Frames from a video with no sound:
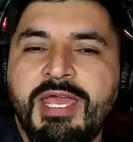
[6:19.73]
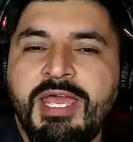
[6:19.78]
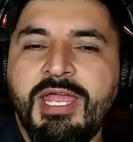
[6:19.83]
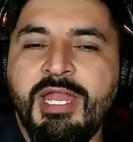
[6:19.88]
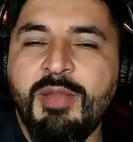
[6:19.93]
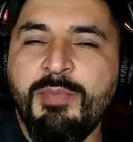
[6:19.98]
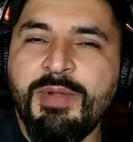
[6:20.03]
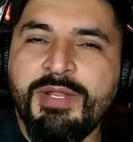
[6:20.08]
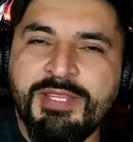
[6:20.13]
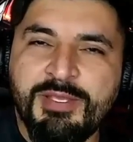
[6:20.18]
En
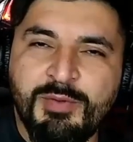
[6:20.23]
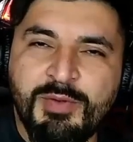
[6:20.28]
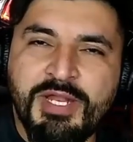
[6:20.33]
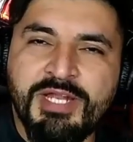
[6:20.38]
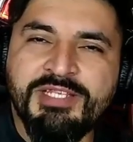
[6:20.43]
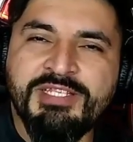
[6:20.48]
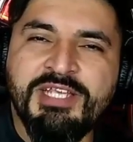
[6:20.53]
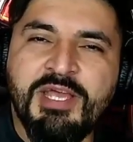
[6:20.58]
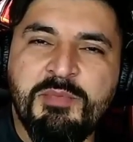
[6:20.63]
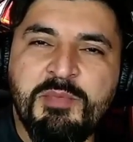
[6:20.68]
lo particular,
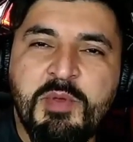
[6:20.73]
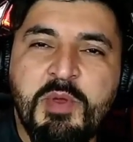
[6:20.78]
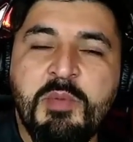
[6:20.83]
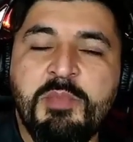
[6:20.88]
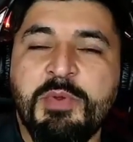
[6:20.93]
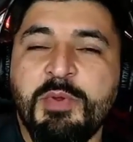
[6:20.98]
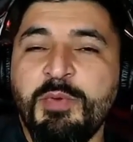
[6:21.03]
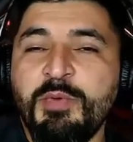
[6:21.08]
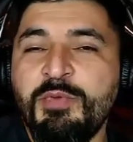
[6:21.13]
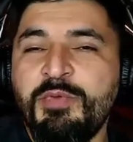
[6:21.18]
si a mí me
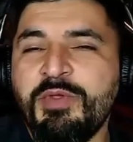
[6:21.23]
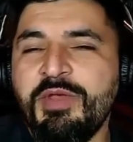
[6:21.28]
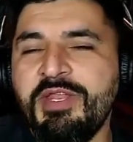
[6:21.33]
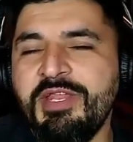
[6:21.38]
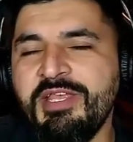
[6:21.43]
preguntan,